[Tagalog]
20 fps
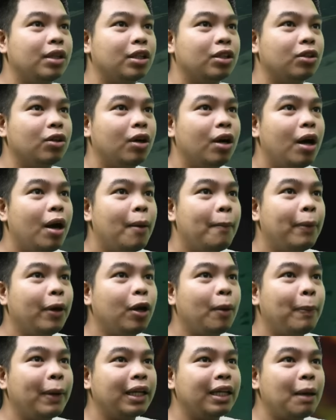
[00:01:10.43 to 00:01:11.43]
dito.
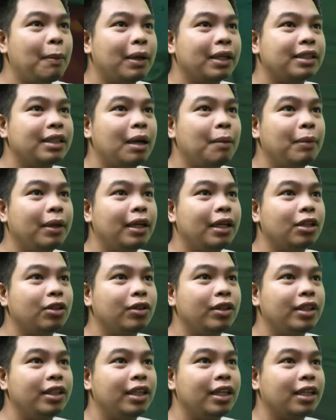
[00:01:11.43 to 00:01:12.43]
Pero paglabas namin dito,
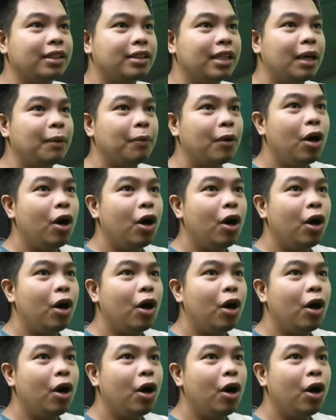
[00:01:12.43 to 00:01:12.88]
hindi na safe.